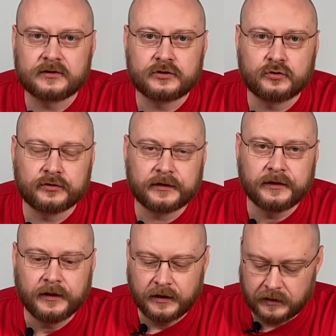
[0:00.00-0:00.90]
что-то
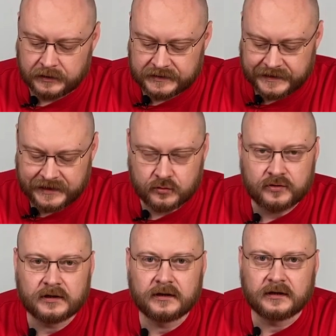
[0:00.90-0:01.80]
э, снять у них